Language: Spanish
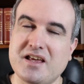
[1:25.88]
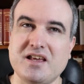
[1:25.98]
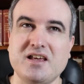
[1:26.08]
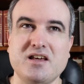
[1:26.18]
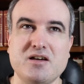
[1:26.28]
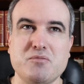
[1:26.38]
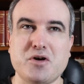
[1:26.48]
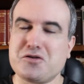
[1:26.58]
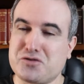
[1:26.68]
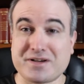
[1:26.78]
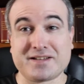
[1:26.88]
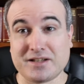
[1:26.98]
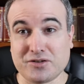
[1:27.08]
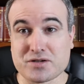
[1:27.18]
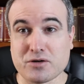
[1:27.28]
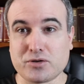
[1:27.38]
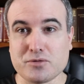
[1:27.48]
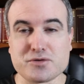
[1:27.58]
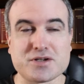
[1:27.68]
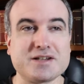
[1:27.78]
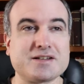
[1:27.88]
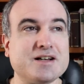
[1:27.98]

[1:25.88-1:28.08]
eh, bueno, yo que sé, en dos autobuses